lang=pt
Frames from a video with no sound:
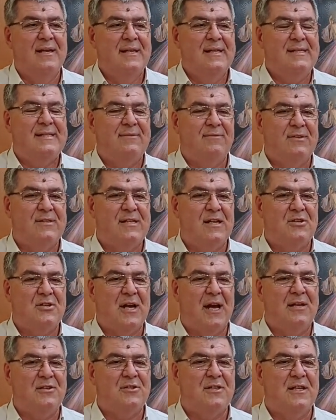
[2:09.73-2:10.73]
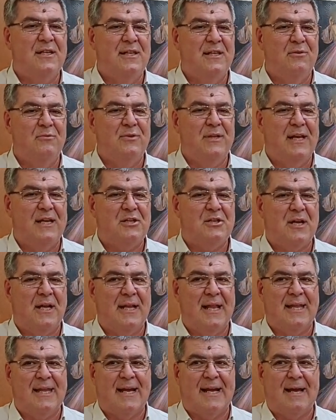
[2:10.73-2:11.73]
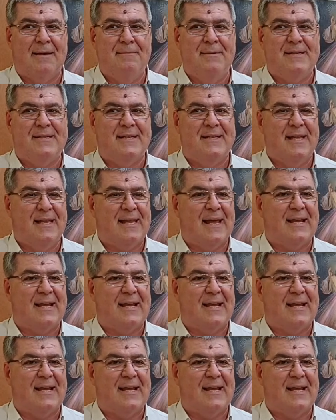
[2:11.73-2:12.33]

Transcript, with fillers: E se você já adquiriu, deixa lá na cabeceira